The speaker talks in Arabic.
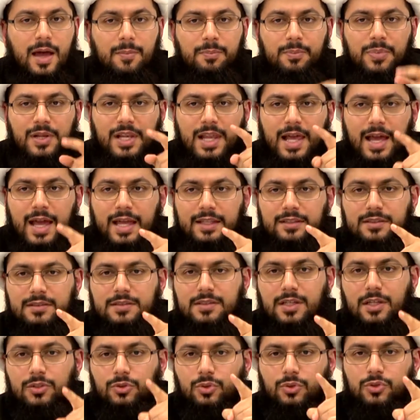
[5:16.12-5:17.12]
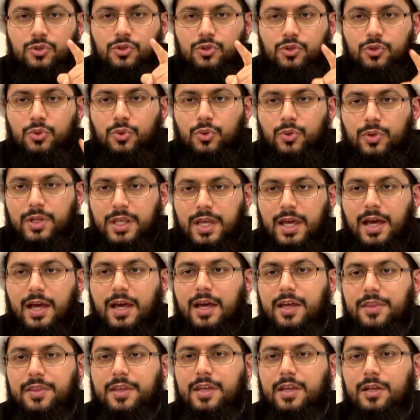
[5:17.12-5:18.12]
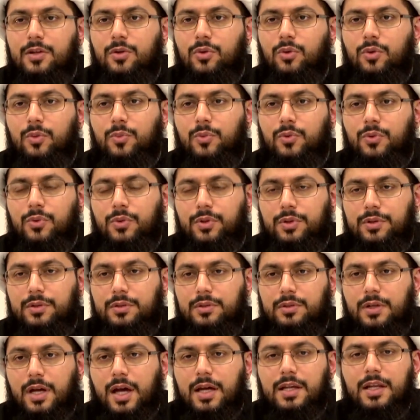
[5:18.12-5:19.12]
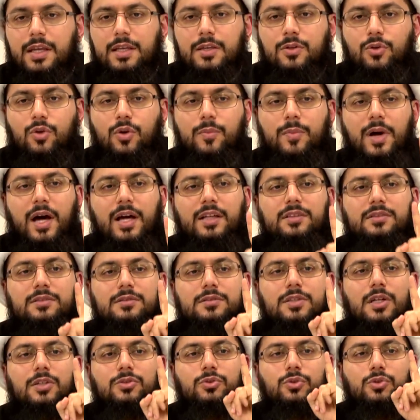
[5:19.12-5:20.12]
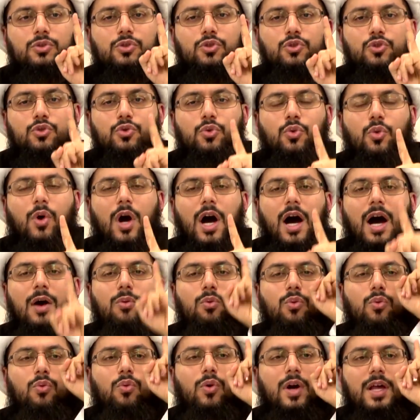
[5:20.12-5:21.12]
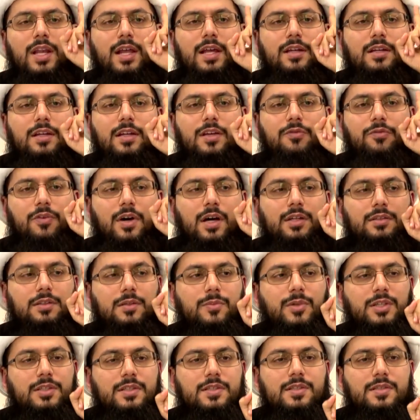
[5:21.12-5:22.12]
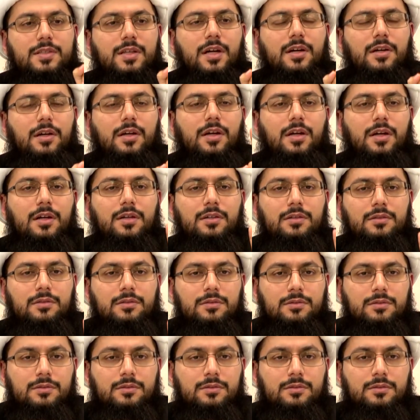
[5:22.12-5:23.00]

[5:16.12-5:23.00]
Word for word: قبل أن تضجوا لهذه الأمور عليكم أن تضجوا أولا لفاطمة الزهراء